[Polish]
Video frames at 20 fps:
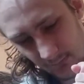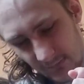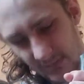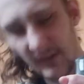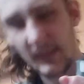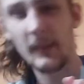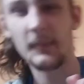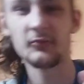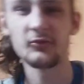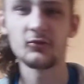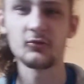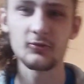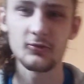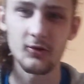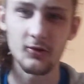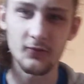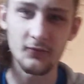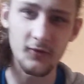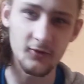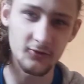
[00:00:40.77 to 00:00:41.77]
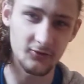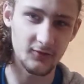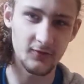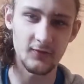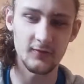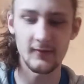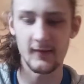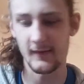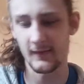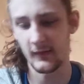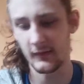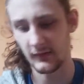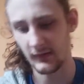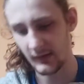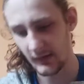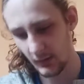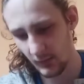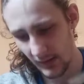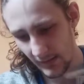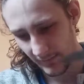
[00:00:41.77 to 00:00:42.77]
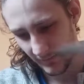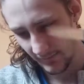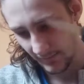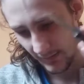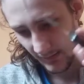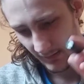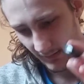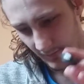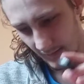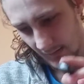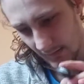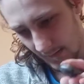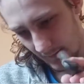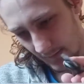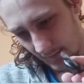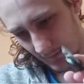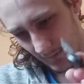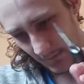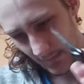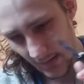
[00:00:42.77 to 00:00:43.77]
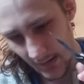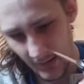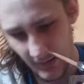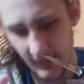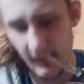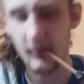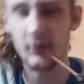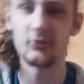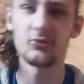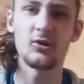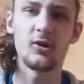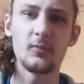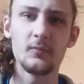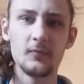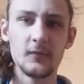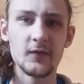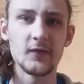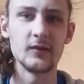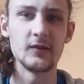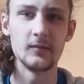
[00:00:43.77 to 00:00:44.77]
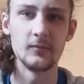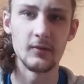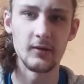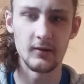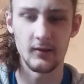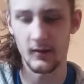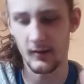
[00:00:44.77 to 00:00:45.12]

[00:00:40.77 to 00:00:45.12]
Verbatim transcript: Trzeba na początku to otworzyć, co nie jest też takie łatwe. Ale jakoś to obmyślimy,